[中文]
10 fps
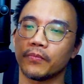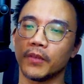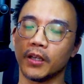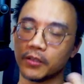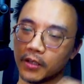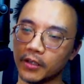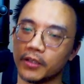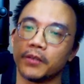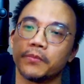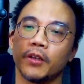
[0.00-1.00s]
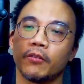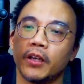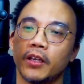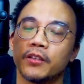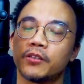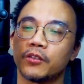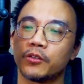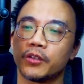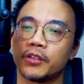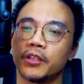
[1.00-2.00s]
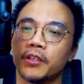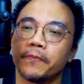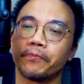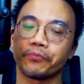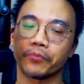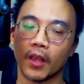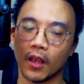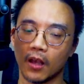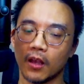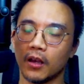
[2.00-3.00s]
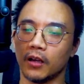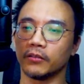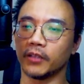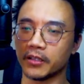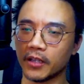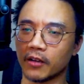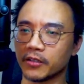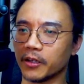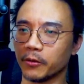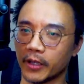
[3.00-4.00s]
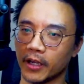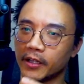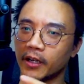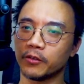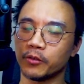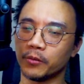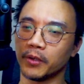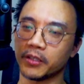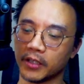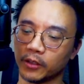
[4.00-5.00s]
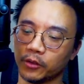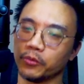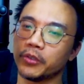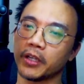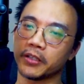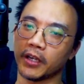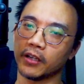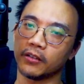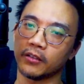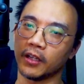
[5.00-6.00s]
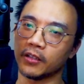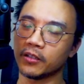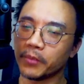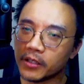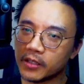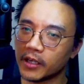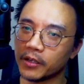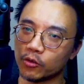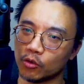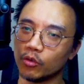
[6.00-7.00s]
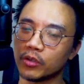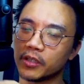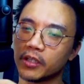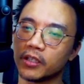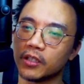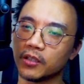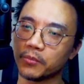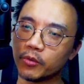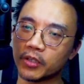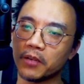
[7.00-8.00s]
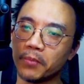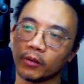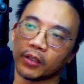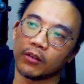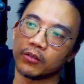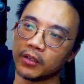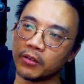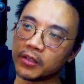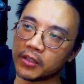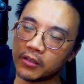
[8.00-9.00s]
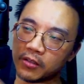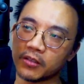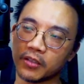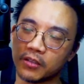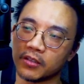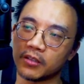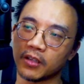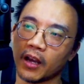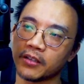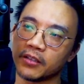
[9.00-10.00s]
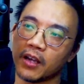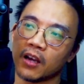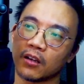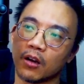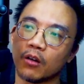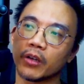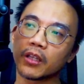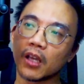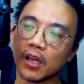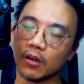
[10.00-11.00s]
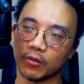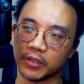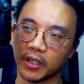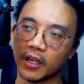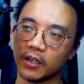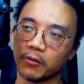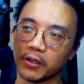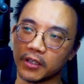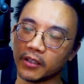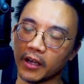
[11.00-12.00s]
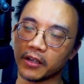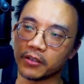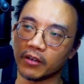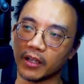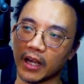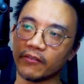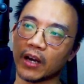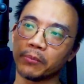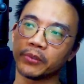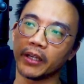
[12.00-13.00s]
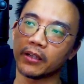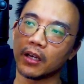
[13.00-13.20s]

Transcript: 也是可以的。OK，“insurgency” 啊，等一下好像也会看到，所以我们来现在读一下下。那这边在说的这一个目前的报道，是因为这个事情事实上还是 ongoing。我现在看的网站它也是有 live update。